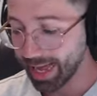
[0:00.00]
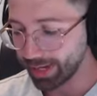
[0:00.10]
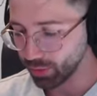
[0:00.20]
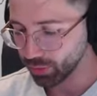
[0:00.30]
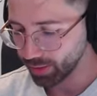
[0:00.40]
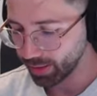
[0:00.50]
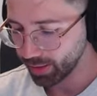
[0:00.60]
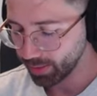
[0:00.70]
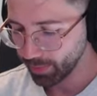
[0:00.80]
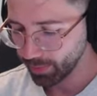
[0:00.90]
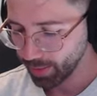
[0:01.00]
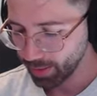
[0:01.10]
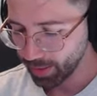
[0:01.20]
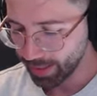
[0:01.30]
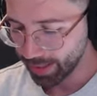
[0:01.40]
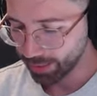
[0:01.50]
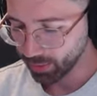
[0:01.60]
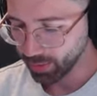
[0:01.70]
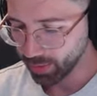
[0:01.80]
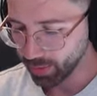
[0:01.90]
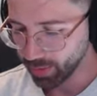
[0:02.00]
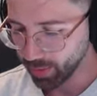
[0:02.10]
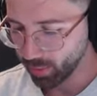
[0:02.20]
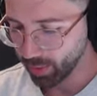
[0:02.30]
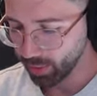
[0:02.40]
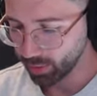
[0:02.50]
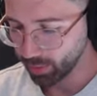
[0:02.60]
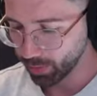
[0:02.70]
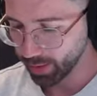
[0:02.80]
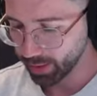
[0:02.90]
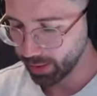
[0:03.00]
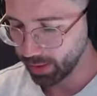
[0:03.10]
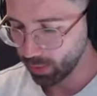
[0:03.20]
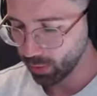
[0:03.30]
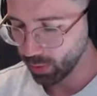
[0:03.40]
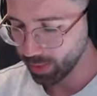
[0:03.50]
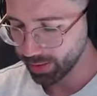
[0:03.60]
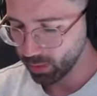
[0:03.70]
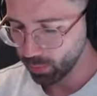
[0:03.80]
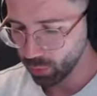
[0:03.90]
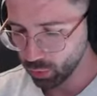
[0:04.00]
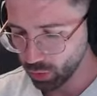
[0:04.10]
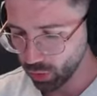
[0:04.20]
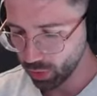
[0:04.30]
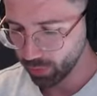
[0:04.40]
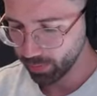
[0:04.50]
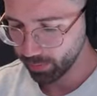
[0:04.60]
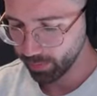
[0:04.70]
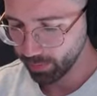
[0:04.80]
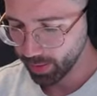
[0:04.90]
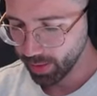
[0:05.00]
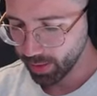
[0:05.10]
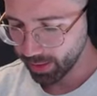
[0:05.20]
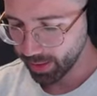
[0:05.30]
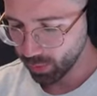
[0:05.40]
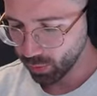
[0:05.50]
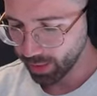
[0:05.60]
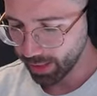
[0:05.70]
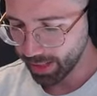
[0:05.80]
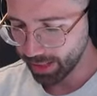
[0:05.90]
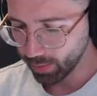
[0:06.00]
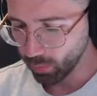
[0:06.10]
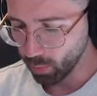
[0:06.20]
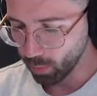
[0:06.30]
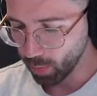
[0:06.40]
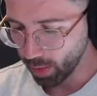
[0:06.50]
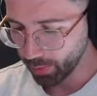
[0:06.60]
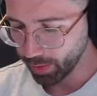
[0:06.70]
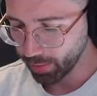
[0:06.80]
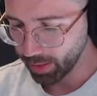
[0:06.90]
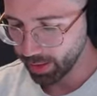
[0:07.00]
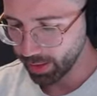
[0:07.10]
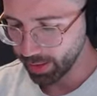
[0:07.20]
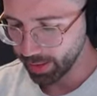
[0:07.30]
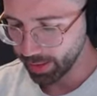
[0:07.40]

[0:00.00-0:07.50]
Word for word: A no ser... A no ser... Eh, cuidadito por aquí. Lo bueno es que tengo muchos mm, reclutas reales. Eh, madre mía.